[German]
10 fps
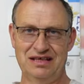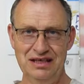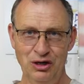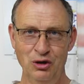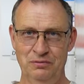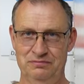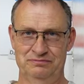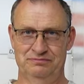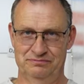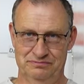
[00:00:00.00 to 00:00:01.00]
Kilo,
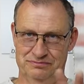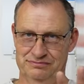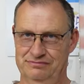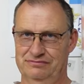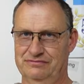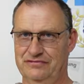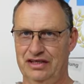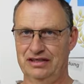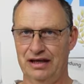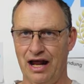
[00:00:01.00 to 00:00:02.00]

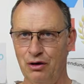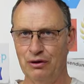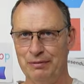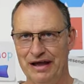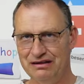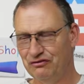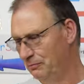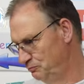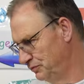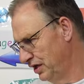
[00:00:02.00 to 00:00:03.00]
nicht genau, aber
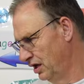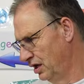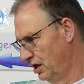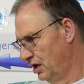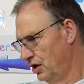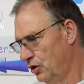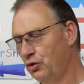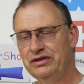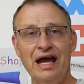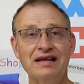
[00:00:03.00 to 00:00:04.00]
etwa.
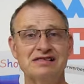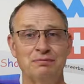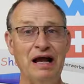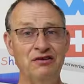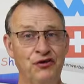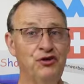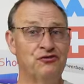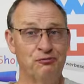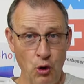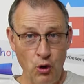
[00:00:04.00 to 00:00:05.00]
Und das mal
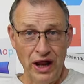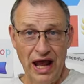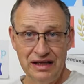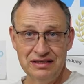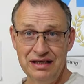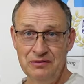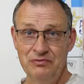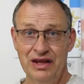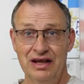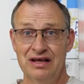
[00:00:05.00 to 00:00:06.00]
fünf Monate
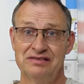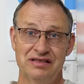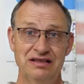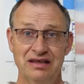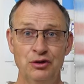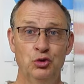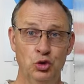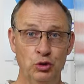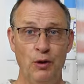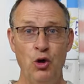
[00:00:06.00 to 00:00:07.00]
sind dann
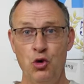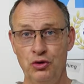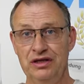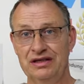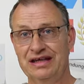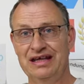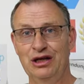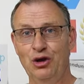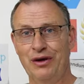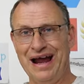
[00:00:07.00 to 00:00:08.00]
über 100
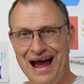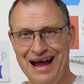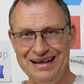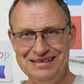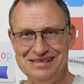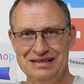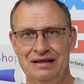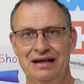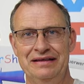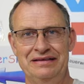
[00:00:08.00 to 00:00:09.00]
Kilo Gas,
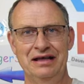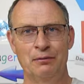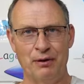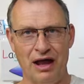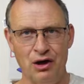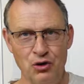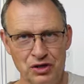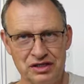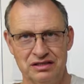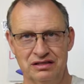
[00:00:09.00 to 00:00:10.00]
die ihr
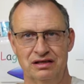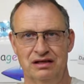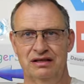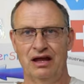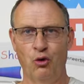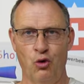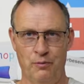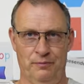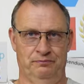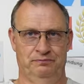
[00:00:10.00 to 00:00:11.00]
braucht, da oben.